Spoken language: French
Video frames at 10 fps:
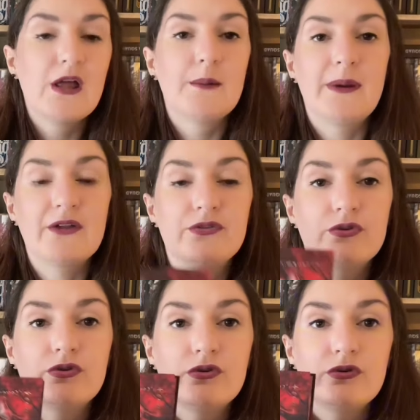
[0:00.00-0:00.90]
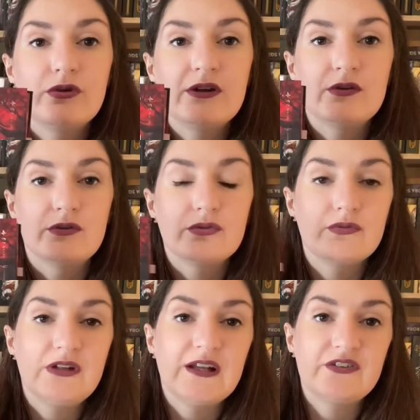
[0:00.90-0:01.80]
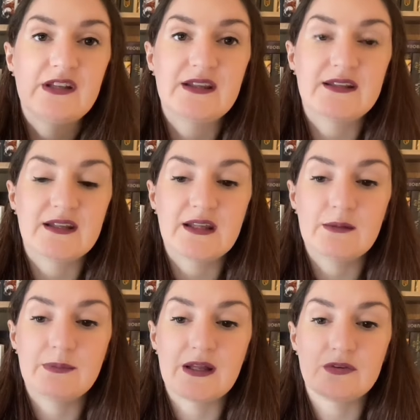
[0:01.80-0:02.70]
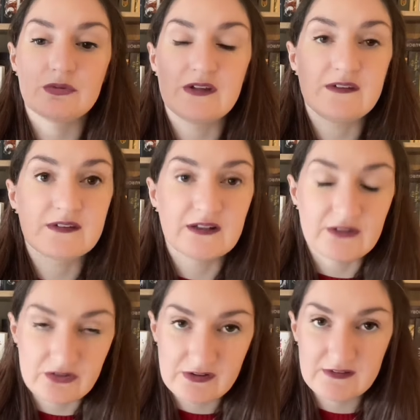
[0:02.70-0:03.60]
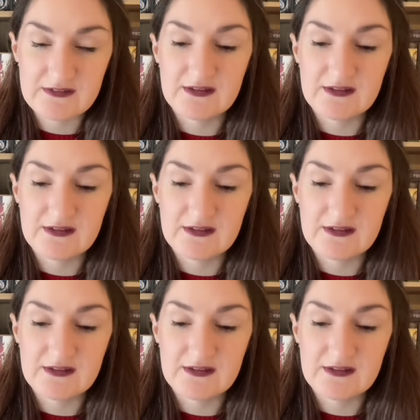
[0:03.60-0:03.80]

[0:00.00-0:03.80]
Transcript: parce que euh, son village a été attaqué par donc, des esclavagistes.